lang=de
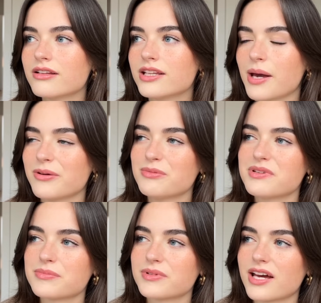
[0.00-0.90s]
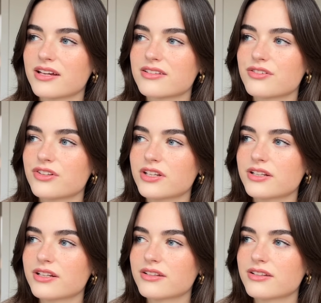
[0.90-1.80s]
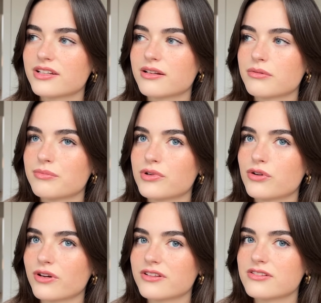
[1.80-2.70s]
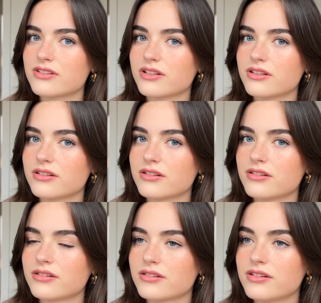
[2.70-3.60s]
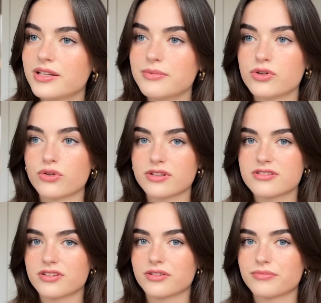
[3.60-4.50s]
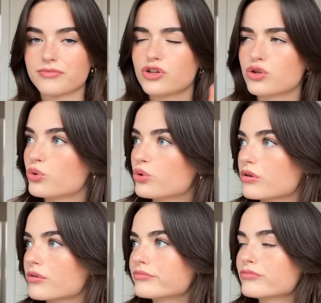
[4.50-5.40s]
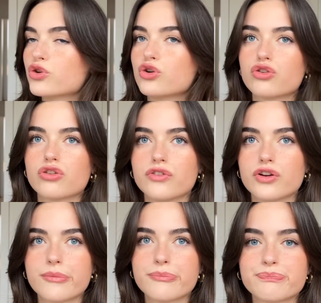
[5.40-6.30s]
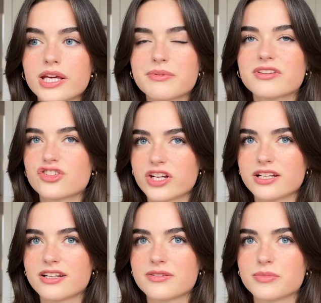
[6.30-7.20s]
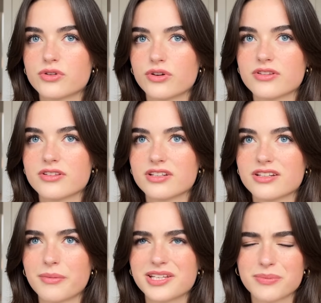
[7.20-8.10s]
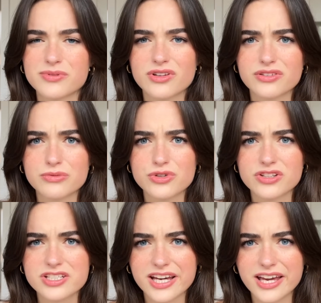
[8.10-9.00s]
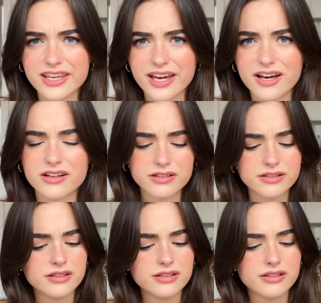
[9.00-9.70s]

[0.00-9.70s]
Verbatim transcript: Nee, habe ich mir jetzt mit 18 stechen lassen? Ich glaube mit 19. Nee, mit 19. Ich lüge. Ich lüge schon wieder. Ich habe mir das stechen lassen mit 19, aber ich habe es trotzdem schon drei Jahre.